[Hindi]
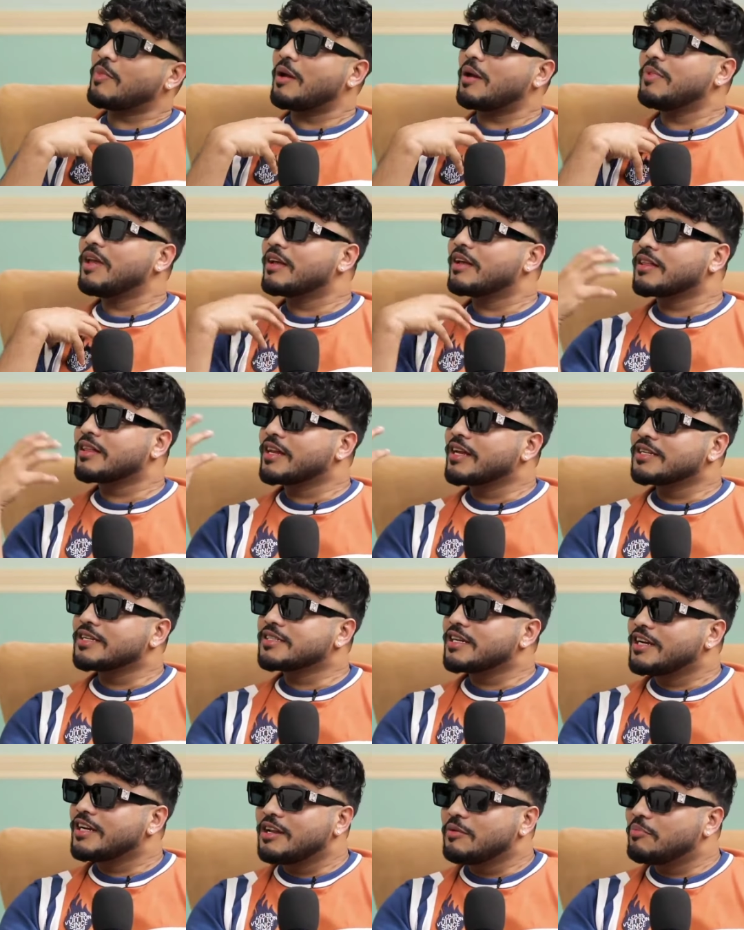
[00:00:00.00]
किया मैं भी एक
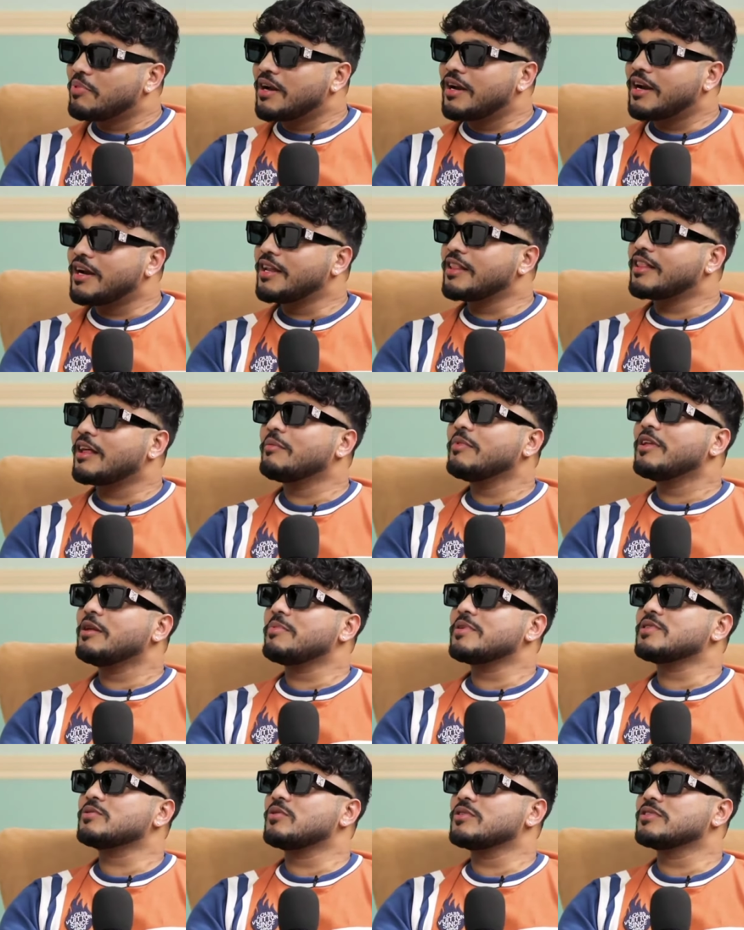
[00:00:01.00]
तरीके से इंडिपेंडेंट ही था
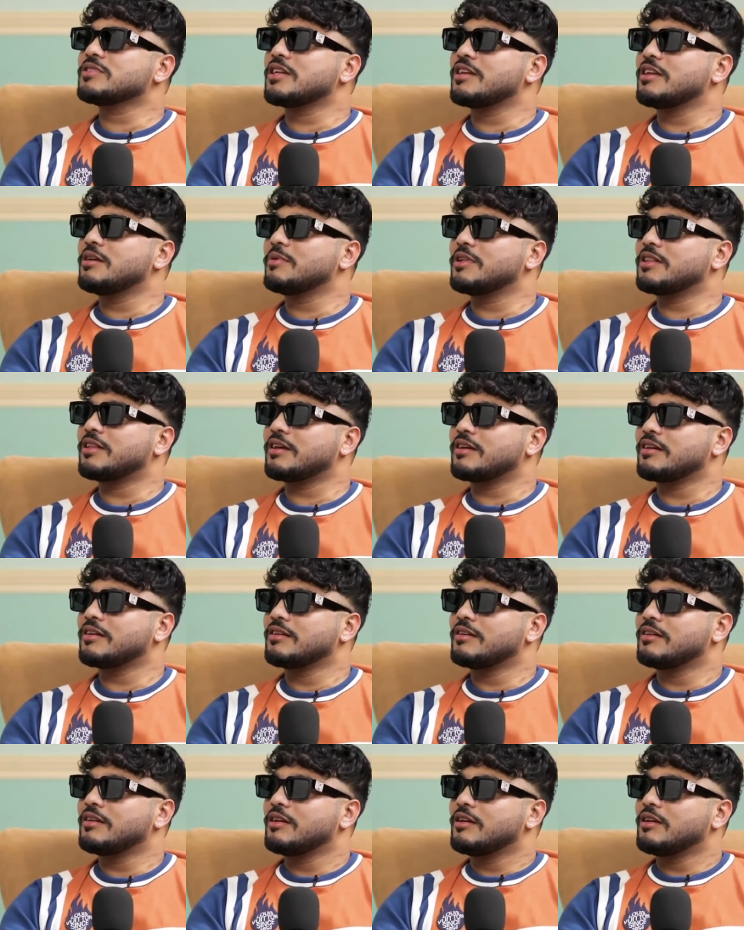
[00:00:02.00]
मेरे पास कौन सा लेवल था